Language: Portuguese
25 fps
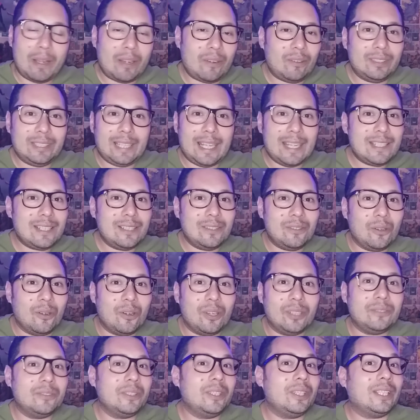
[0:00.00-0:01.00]
acontece
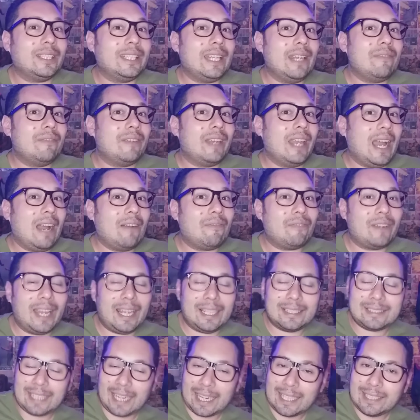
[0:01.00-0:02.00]
todo e a TVA vai
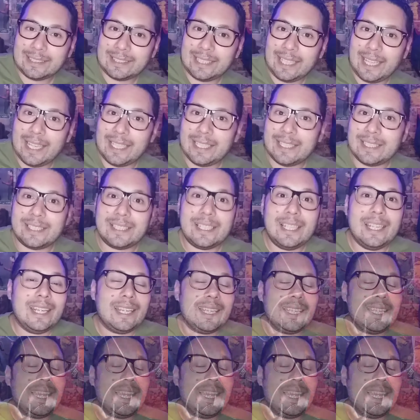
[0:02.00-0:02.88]
atrás deles e